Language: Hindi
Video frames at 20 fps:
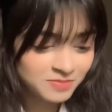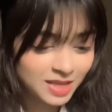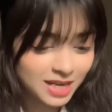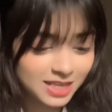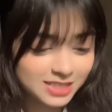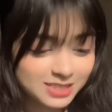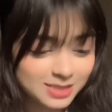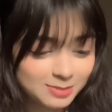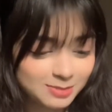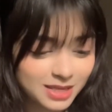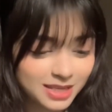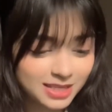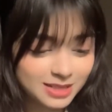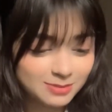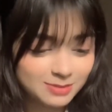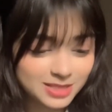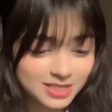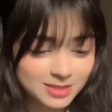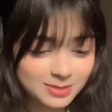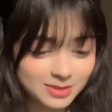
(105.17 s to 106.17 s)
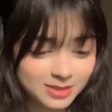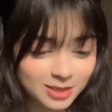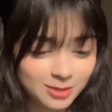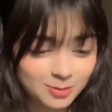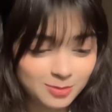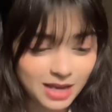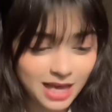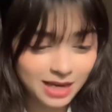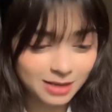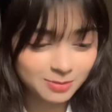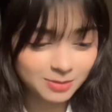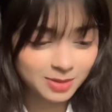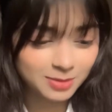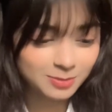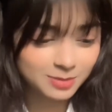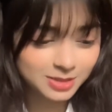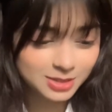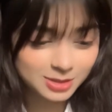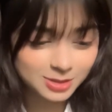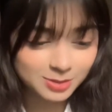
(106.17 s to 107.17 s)
अच्छा मैं इनमें से बताऊं ब्लैक पिंक
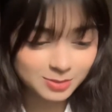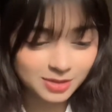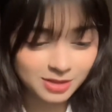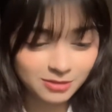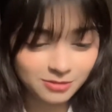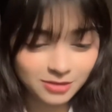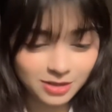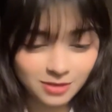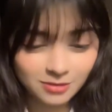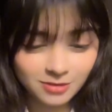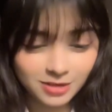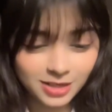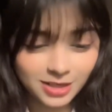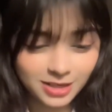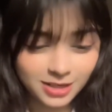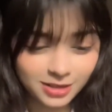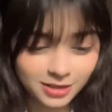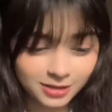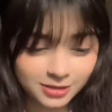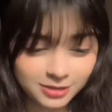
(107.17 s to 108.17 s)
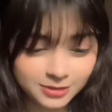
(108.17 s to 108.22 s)
में से जो मेरी फेवरेट है ना